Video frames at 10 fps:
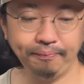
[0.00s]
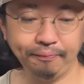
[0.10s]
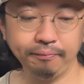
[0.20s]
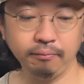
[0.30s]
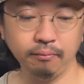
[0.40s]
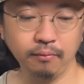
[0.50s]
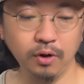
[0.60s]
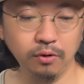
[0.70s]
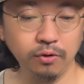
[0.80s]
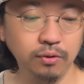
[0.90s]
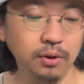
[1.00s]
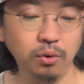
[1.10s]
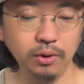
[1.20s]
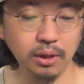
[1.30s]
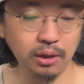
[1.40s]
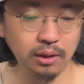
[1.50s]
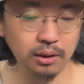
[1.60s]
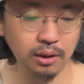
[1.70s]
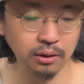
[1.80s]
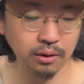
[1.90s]
うん、だからすすりごたえ
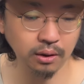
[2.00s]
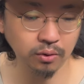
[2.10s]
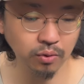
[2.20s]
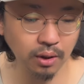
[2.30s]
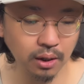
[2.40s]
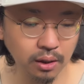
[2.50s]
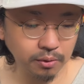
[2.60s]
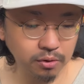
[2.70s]
があったりとか